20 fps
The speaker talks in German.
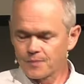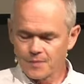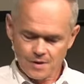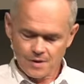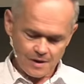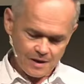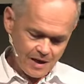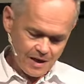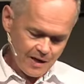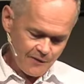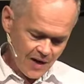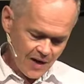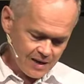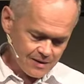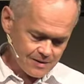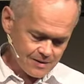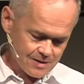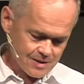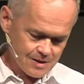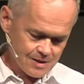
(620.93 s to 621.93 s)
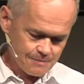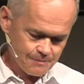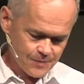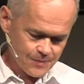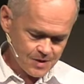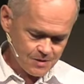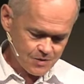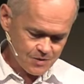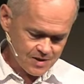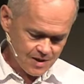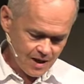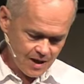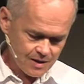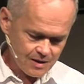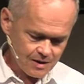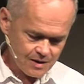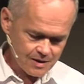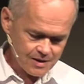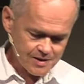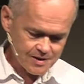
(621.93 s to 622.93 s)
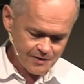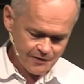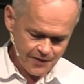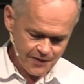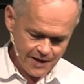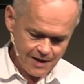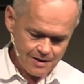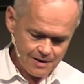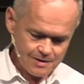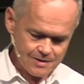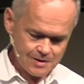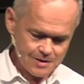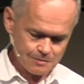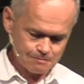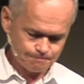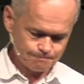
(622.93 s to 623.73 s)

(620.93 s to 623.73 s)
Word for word: relevant zu sein in dieser Welt.